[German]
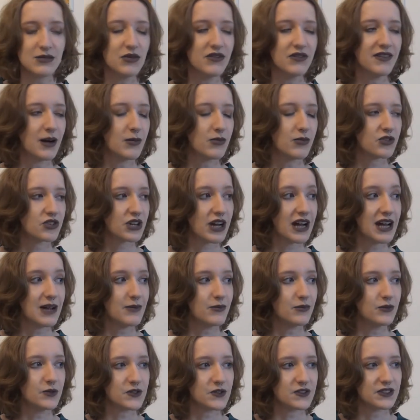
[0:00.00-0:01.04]
Bewerbung
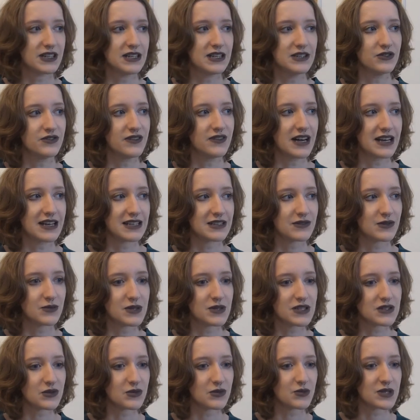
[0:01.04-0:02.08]
schreiben musste. Also war das für
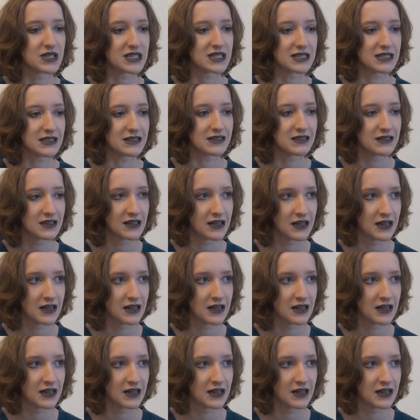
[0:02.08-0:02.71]
mich so ein bisschen,